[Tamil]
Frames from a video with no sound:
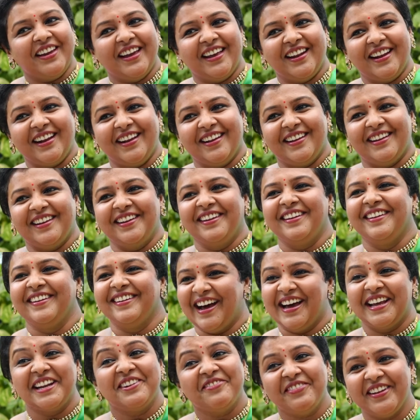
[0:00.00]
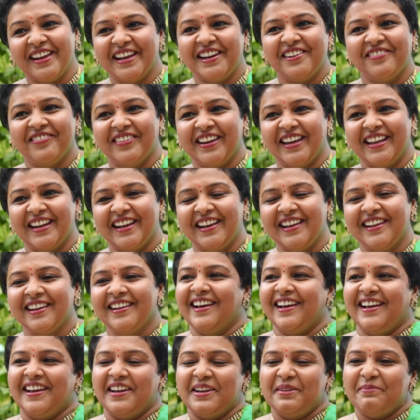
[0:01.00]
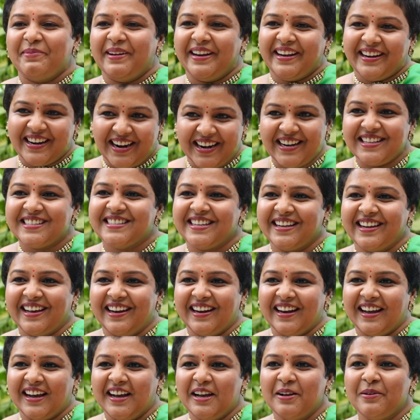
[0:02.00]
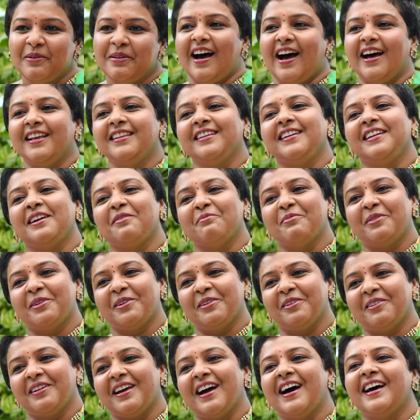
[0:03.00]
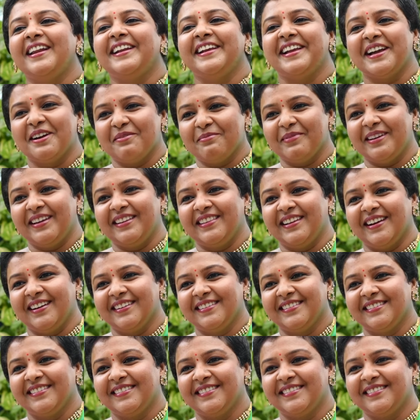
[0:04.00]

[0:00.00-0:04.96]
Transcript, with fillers: வேற அறிவியல் வேற இப்படி நினைச்சிங்கன்னா அது நம்மளோட அறியாமை தான்